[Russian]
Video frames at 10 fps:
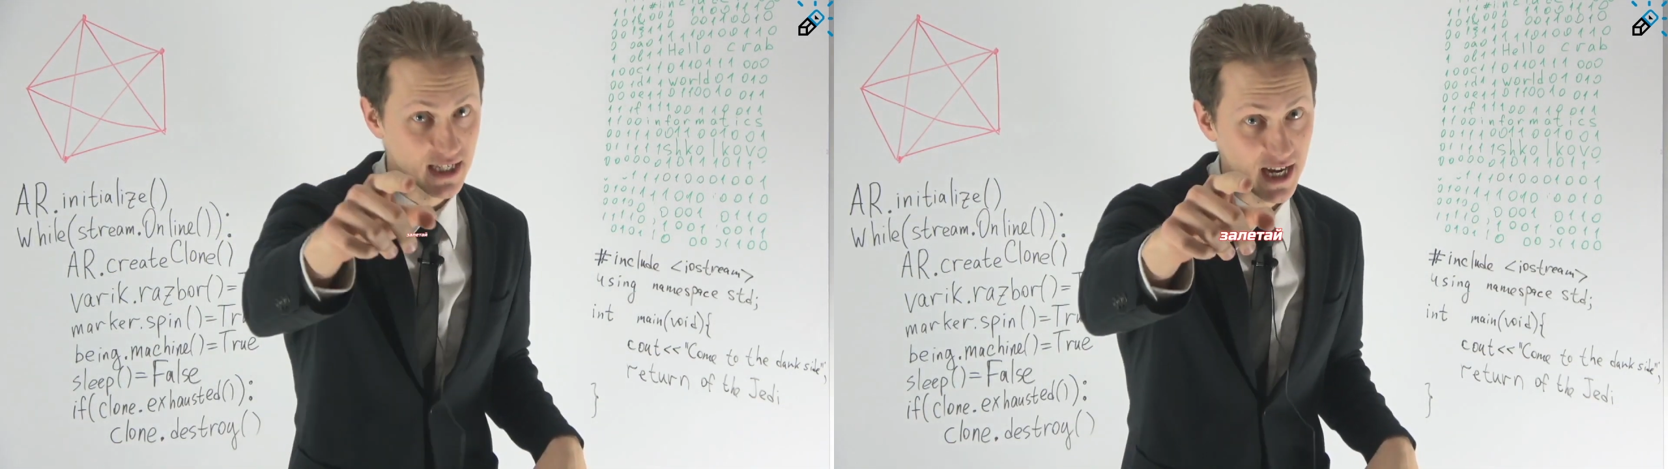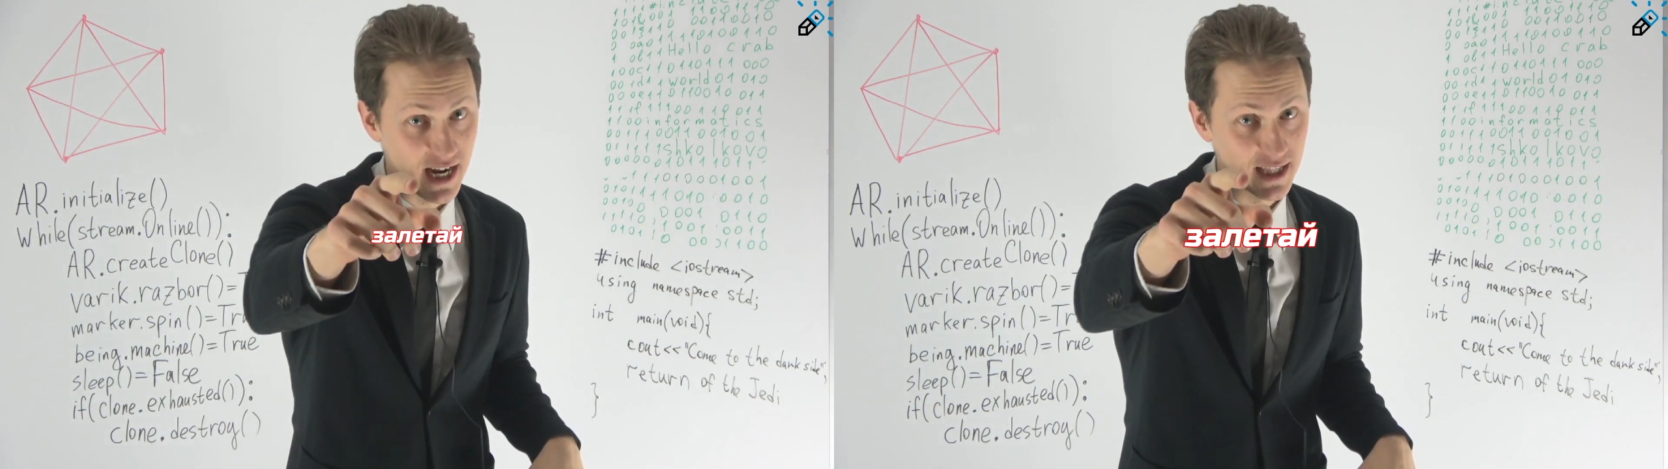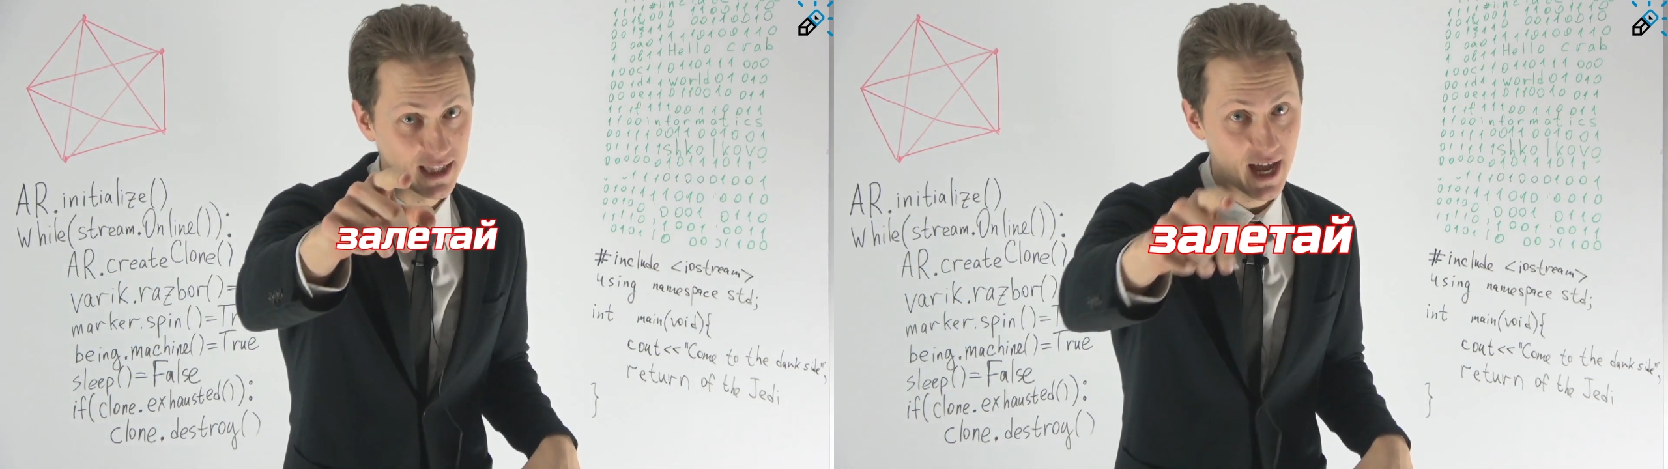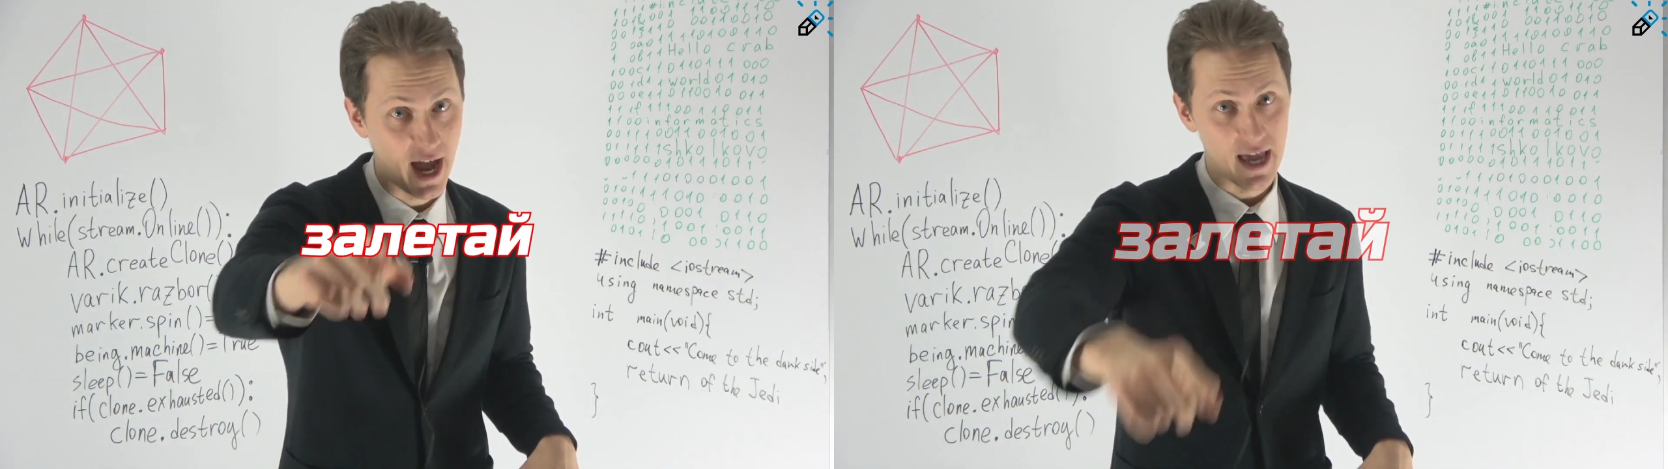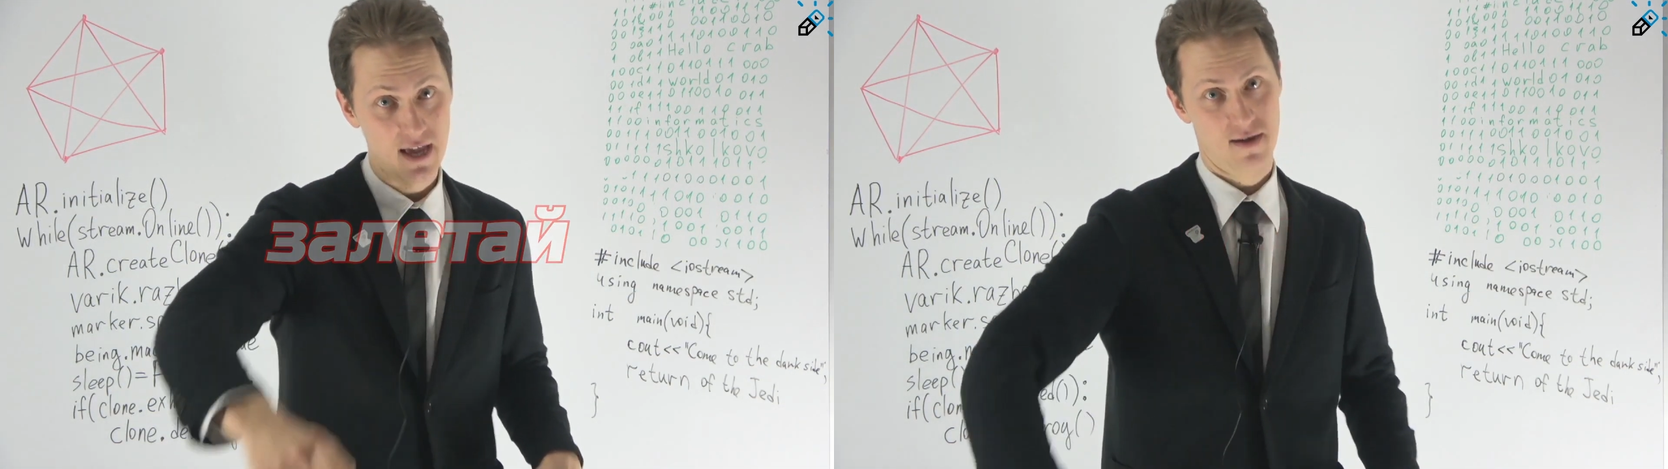
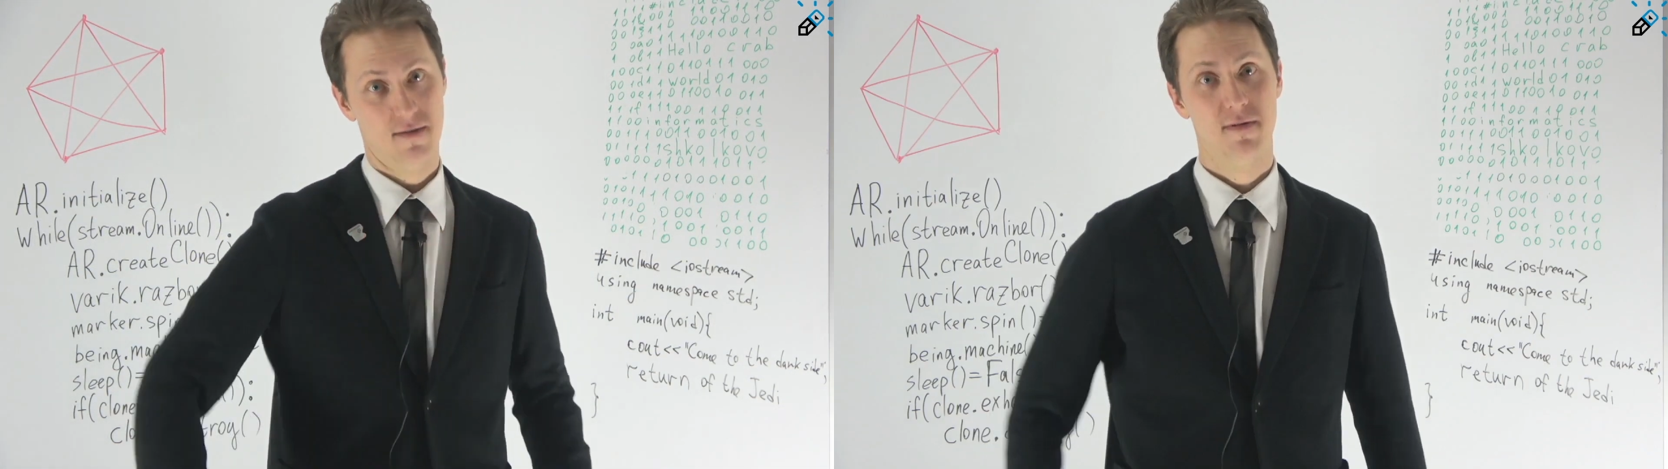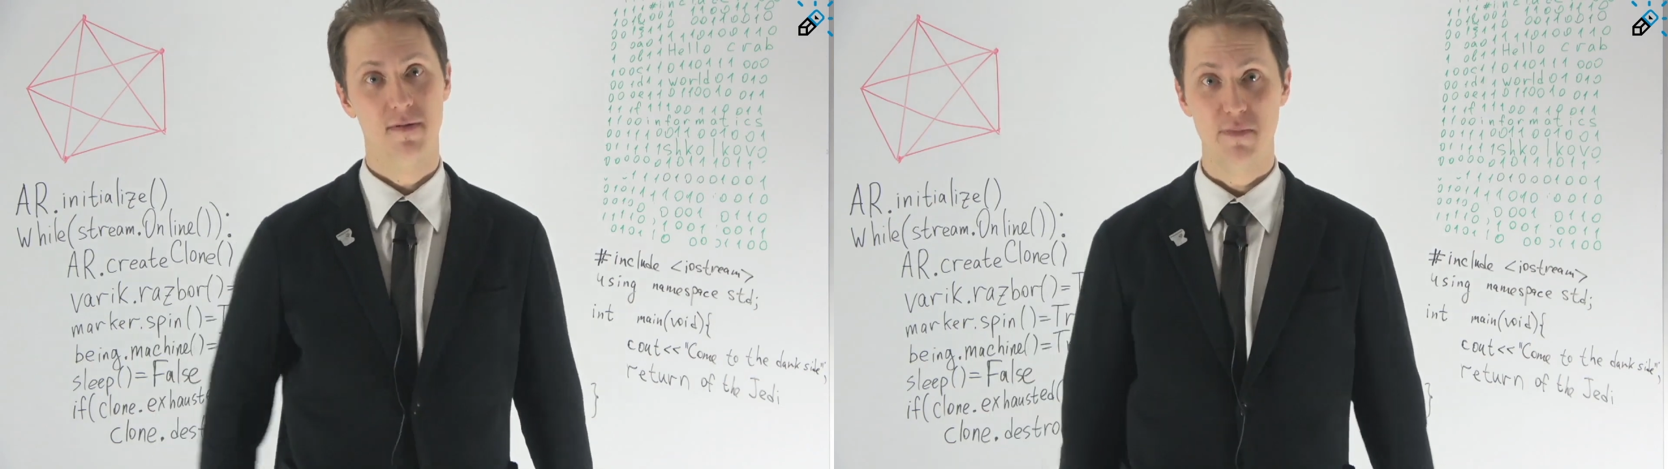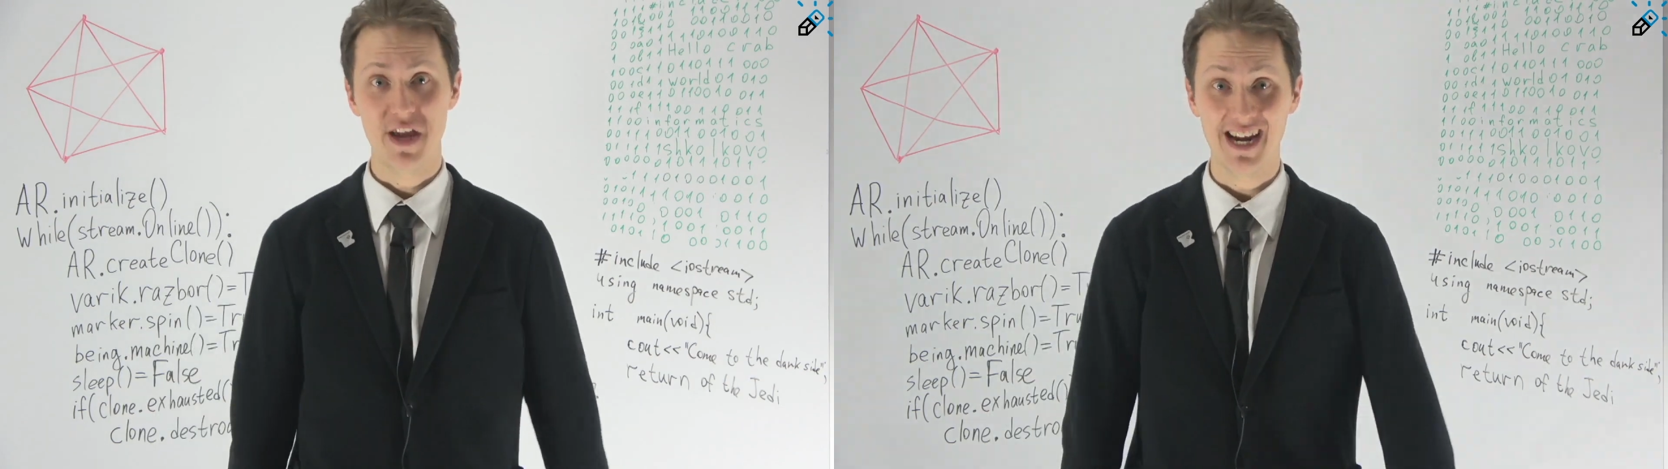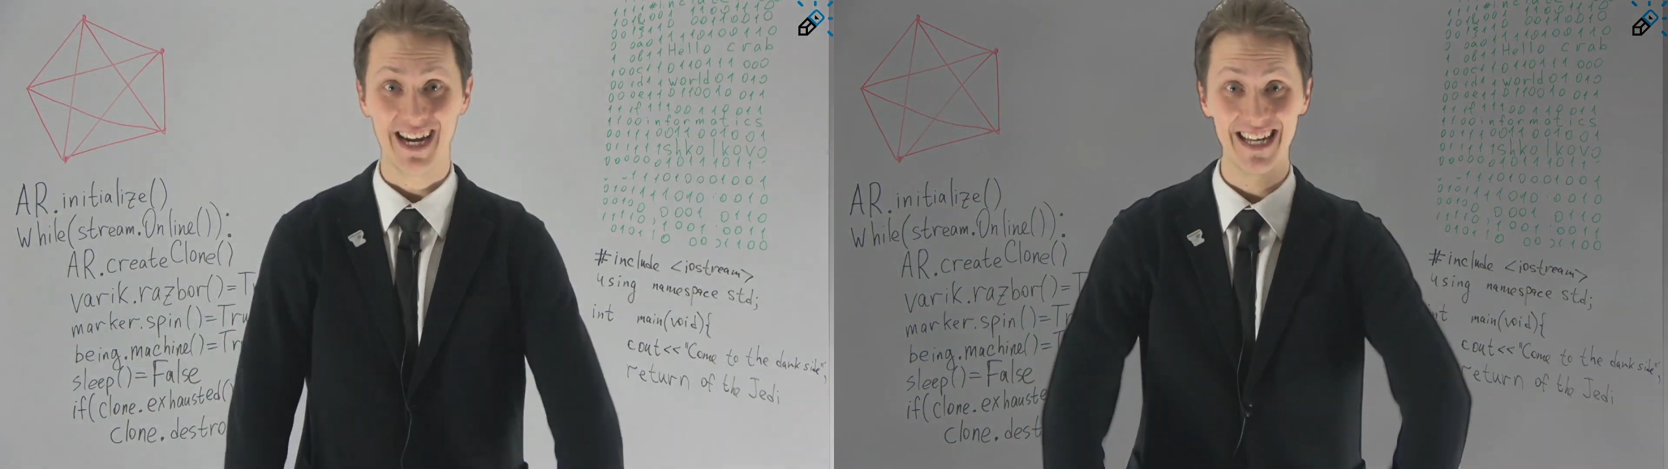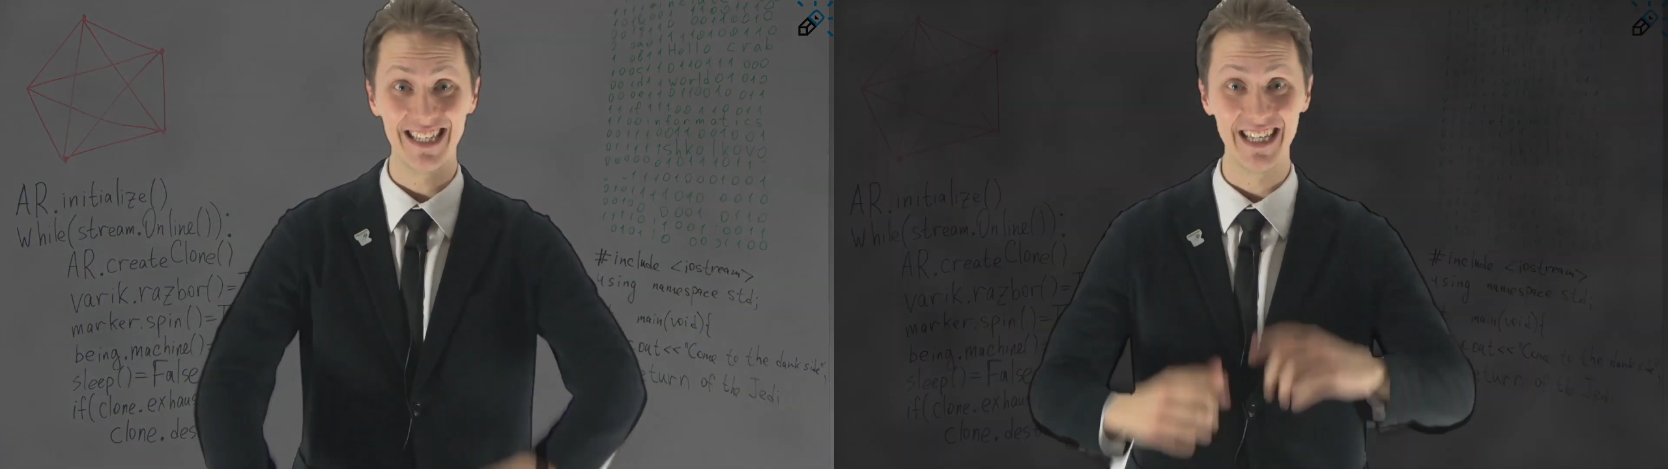Залетай!
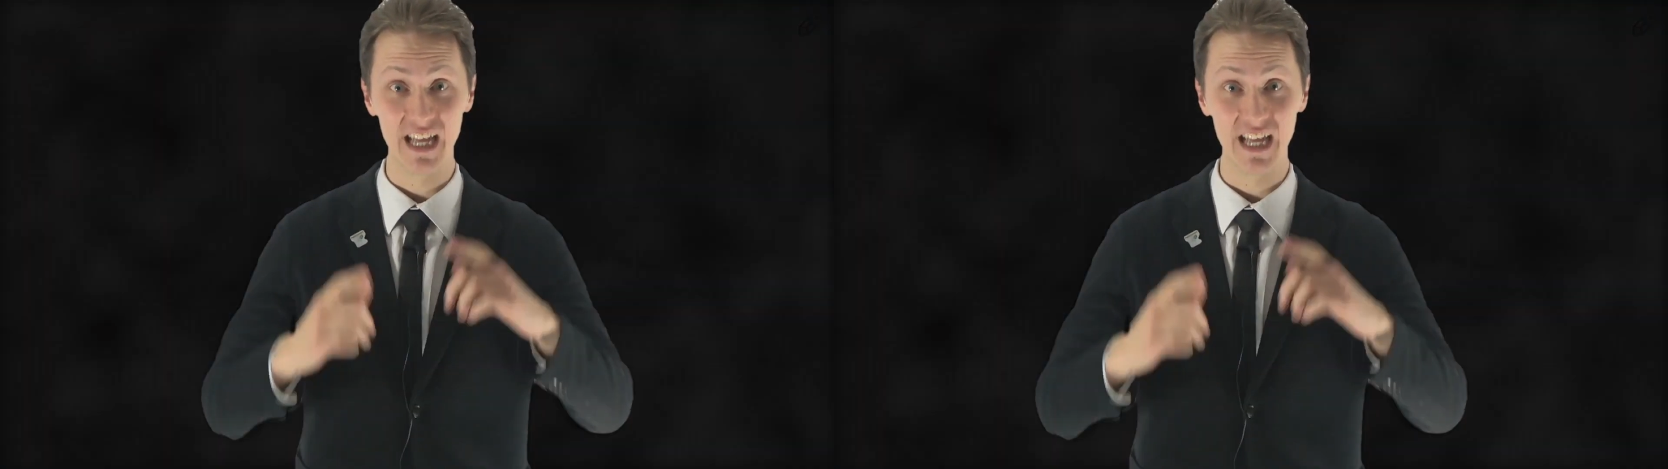Переходи